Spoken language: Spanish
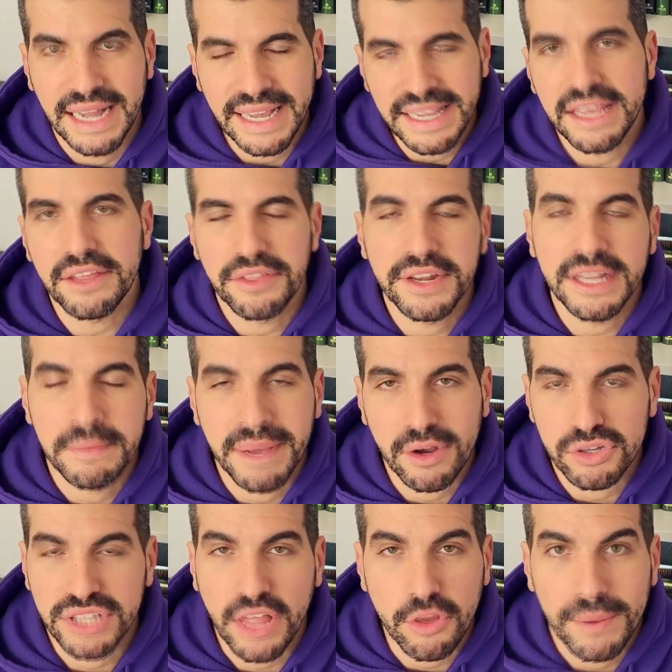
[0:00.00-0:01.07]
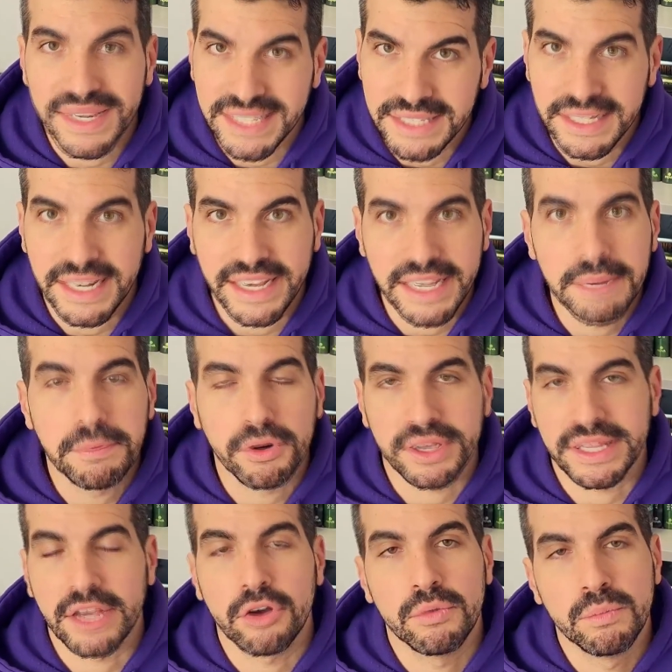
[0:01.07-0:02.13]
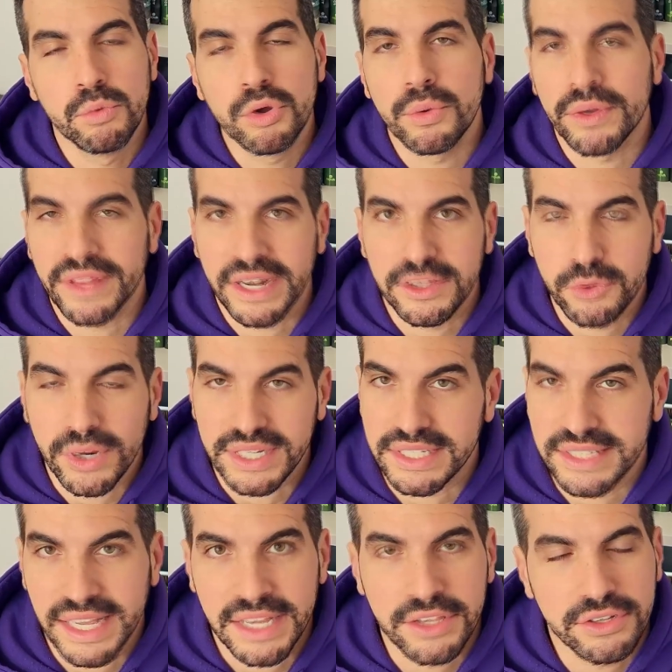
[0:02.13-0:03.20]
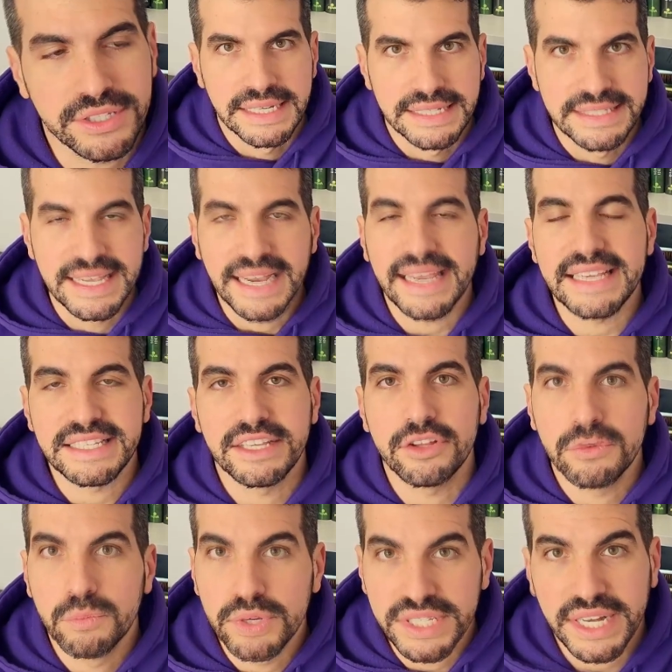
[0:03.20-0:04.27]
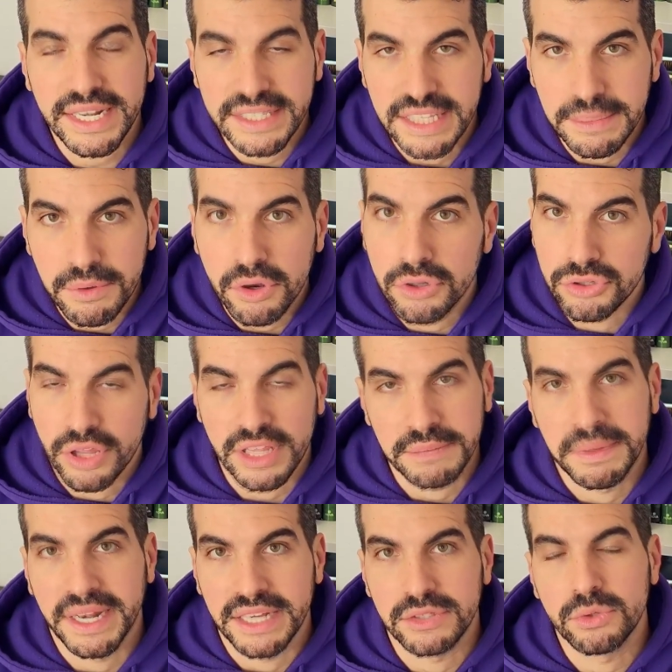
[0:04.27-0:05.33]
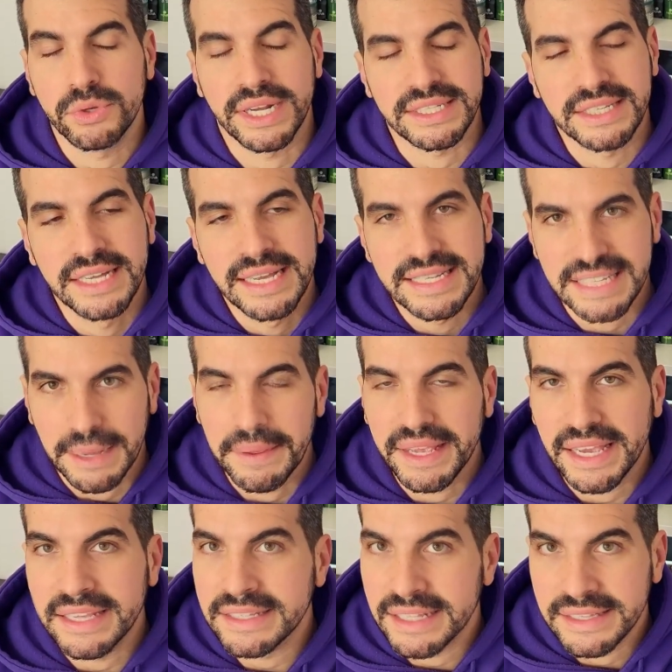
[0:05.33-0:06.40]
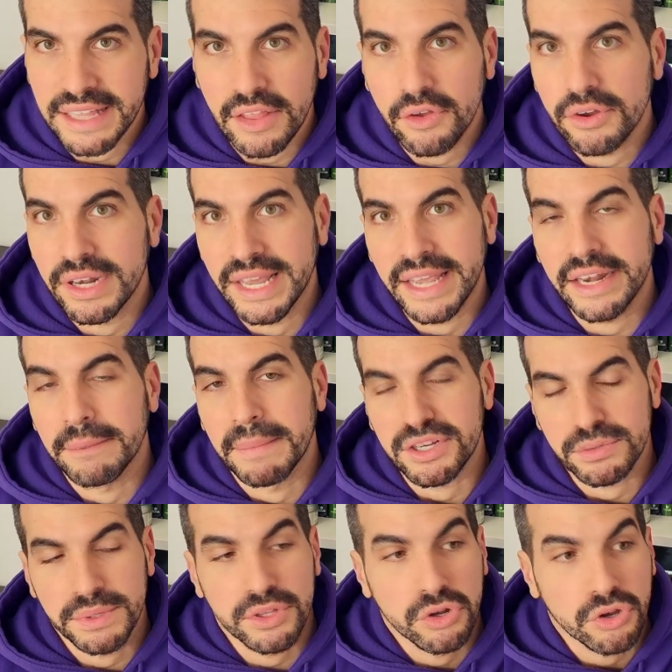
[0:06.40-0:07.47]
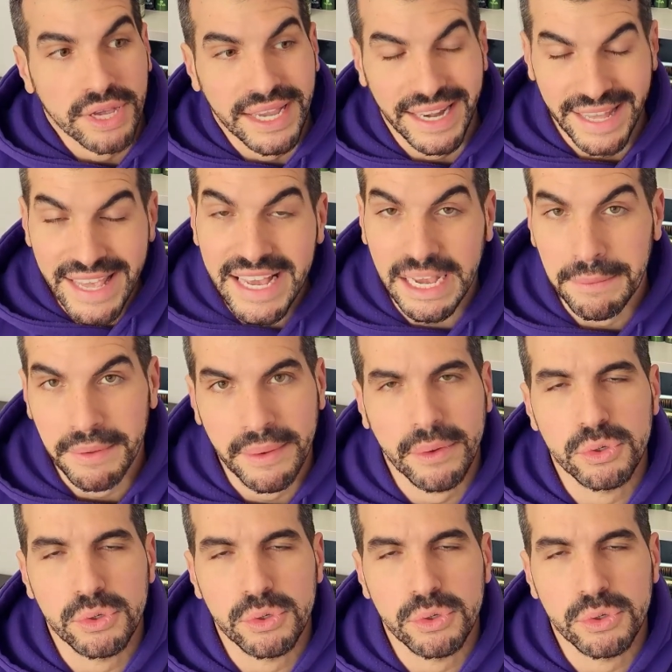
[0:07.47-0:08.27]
Hay que decir que me ha costado bastante elegir porque tengo muy buenas lecturas este año, ya que he sido muy selectivo con todas mis lecturas. Sabéis que he intentado leer más o menos lo que creía que me iba a